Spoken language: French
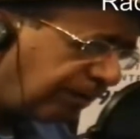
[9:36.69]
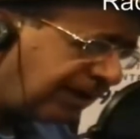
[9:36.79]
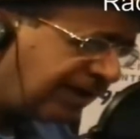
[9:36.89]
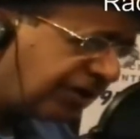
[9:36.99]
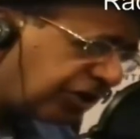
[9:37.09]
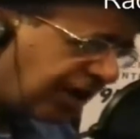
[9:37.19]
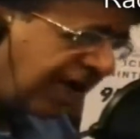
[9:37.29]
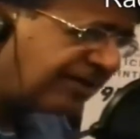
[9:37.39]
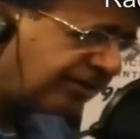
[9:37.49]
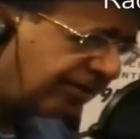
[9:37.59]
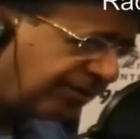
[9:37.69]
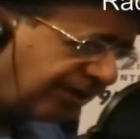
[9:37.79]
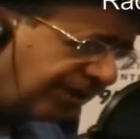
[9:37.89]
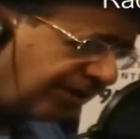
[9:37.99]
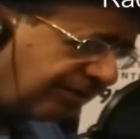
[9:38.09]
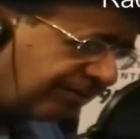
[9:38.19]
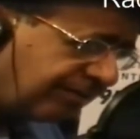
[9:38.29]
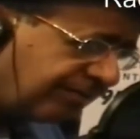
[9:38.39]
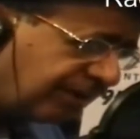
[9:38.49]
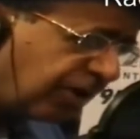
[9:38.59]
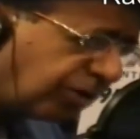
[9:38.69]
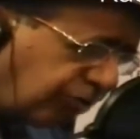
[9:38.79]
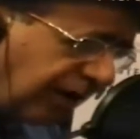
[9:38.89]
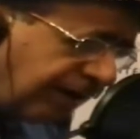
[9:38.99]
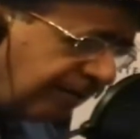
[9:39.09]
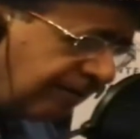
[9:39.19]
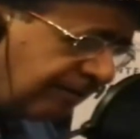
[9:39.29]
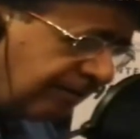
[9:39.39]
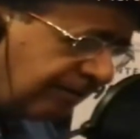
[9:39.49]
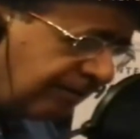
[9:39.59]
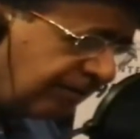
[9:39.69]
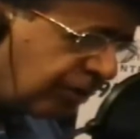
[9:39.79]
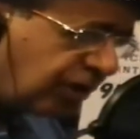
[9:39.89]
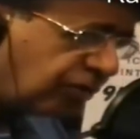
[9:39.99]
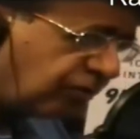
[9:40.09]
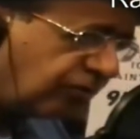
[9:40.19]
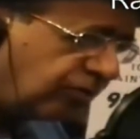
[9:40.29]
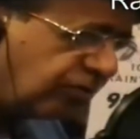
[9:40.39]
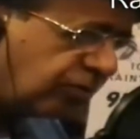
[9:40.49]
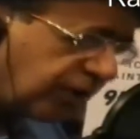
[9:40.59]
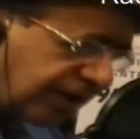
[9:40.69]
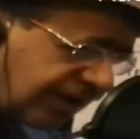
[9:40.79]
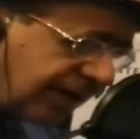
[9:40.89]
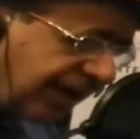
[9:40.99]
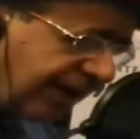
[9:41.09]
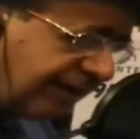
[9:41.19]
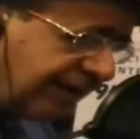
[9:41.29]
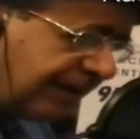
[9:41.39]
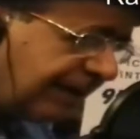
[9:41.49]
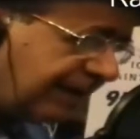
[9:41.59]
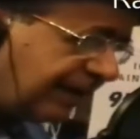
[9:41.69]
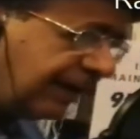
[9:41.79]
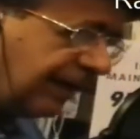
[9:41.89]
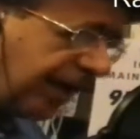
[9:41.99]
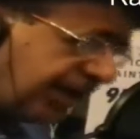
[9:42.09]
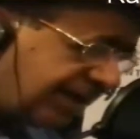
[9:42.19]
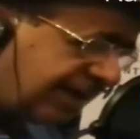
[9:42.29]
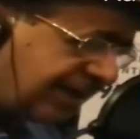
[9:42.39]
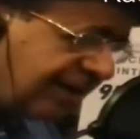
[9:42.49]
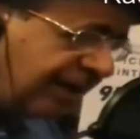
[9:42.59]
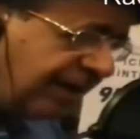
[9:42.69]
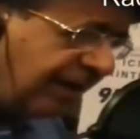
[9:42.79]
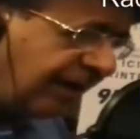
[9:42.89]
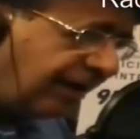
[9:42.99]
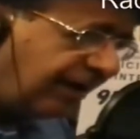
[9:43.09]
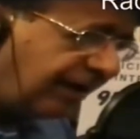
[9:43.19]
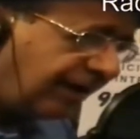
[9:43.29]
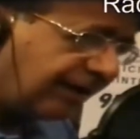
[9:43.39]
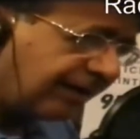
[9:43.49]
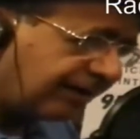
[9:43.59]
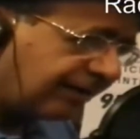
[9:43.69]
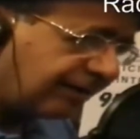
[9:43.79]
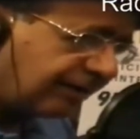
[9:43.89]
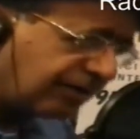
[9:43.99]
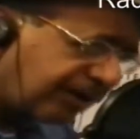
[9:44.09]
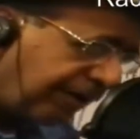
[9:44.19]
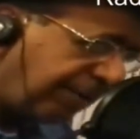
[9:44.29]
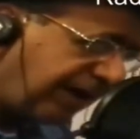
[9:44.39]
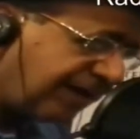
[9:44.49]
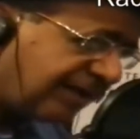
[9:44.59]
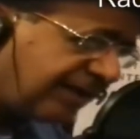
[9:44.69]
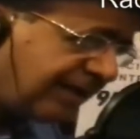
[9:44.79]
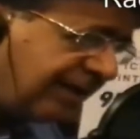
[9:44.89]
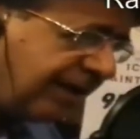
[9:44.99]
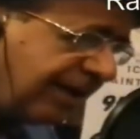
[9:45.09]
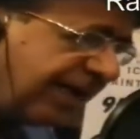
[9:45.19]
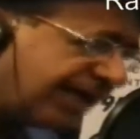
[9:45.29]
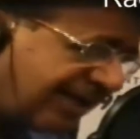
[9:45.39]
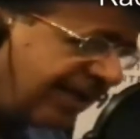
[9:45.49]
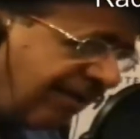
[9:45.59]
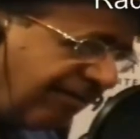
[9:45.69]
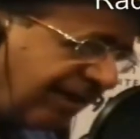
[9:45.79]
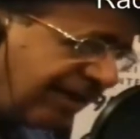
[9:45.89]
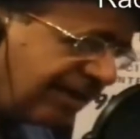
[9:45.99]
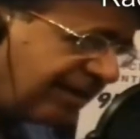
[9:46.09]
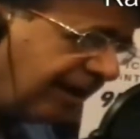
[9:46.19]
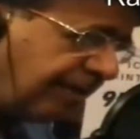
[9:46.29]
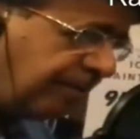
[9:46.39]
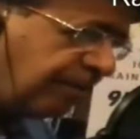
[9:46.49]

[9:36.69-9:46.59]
Il a déjà 15 ans en Iran. On l'a tué. Parce qu'il est devenu zoroastrian, euh, laïque, euh, l'ancien perse, critique envers l'islam.